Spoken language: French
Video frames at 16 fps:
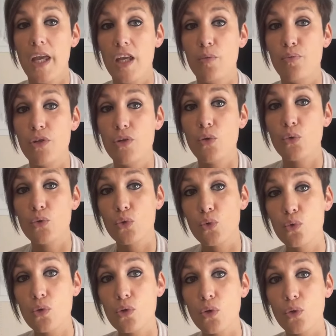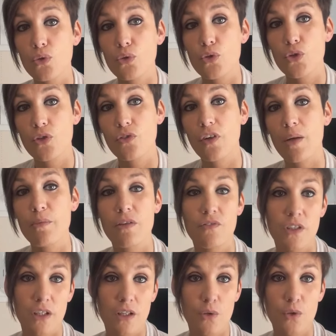Et puis donc du coup, quand je ferai mes
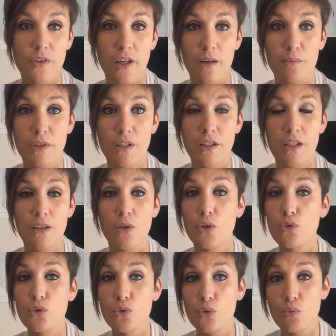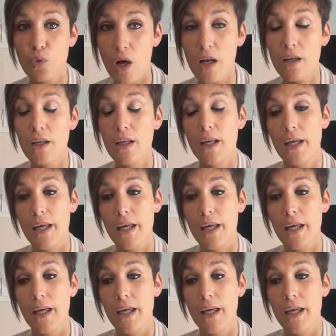vidéos terminées euh, du mois,